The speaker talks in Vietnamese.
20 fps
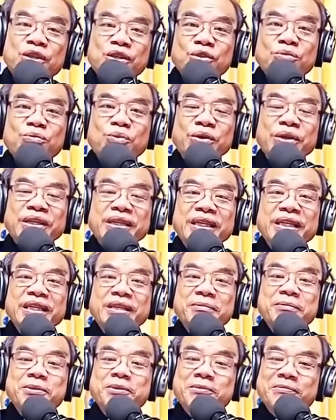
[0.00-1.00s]
trong buổi tĩnh
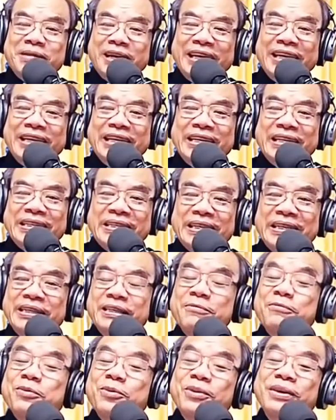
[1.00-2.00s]
tâm hôm nay tĩnh
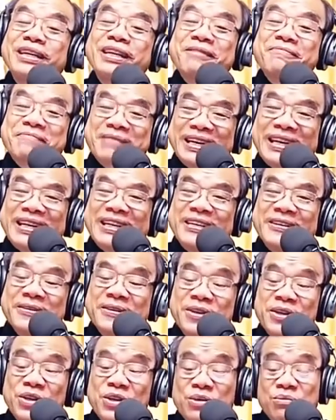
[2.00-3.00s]
tâm cuối năm này
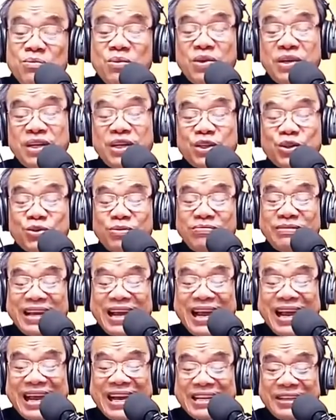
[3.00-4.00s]
mỗi người chúng
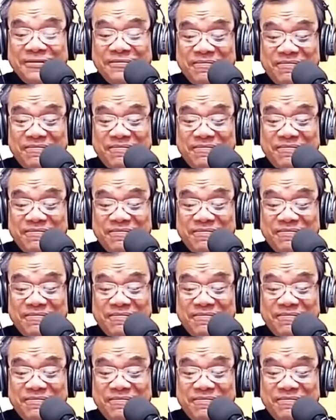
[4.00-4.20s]
ta